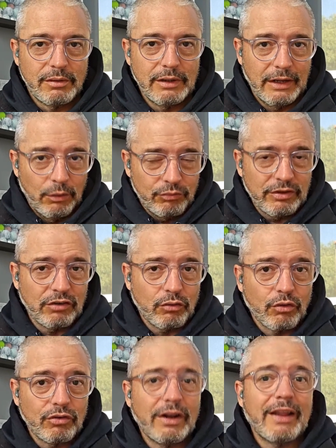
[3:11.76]
ilustre
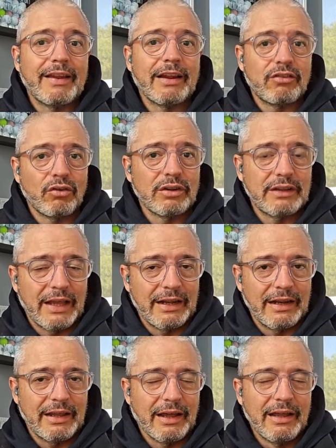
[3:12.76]
desconocido en la dirección
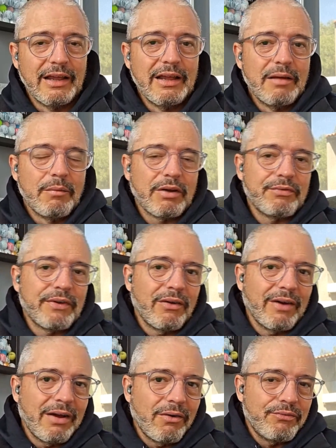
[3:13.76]
técnica, porque
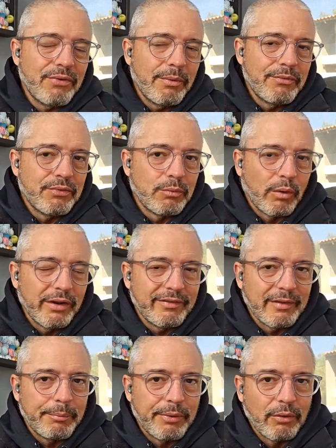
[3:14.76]
Fernando fue buen
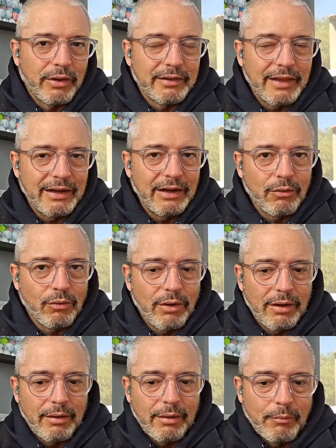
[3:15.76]
futbolista, pero de técnico no
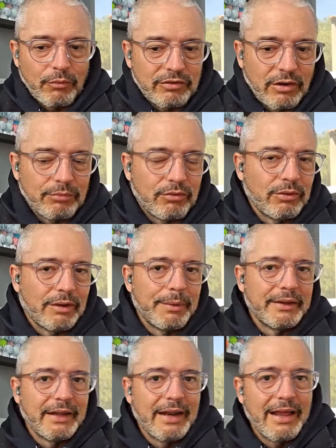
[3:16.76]
ha mostrado
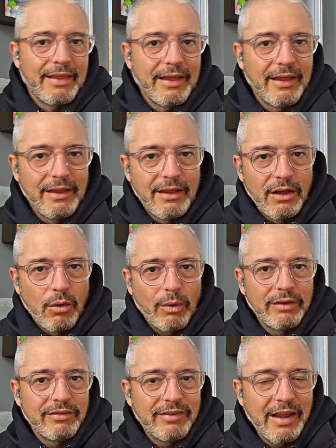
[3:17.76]
absolutamente nada, o
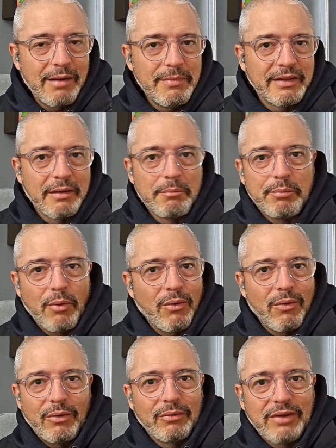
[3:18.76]
Anselmi
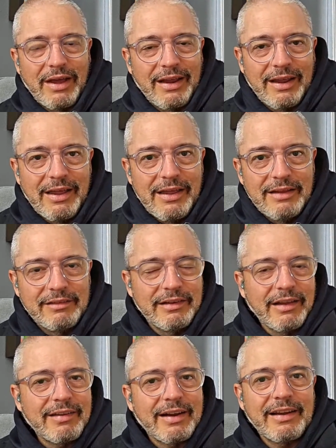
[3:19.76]
tampoco, o sea, si
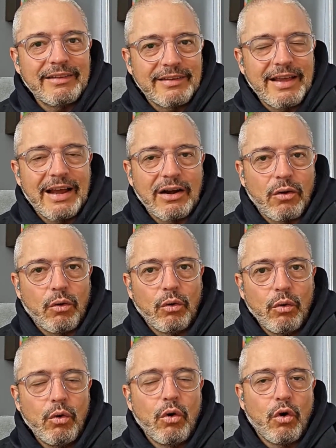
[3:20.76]
te vas a arriesgar con
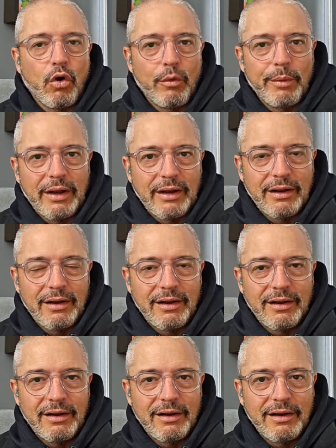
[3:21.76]
un joven
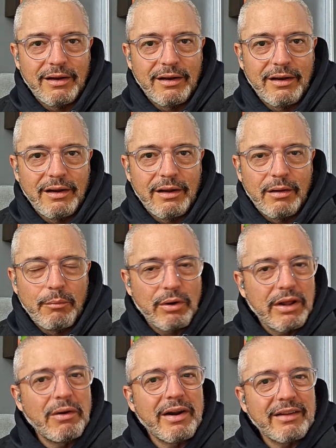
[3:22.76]
¿Por
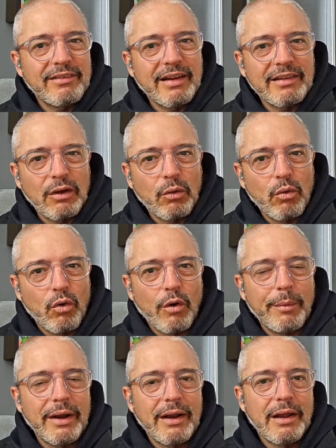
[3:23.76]
qué no arriesgarte con un
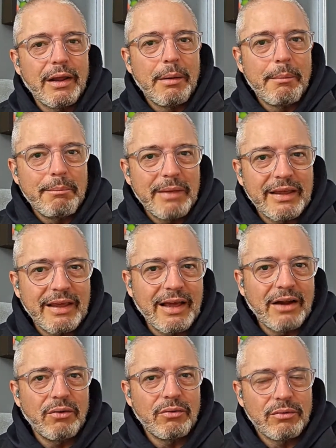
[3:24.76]
joven mexicano?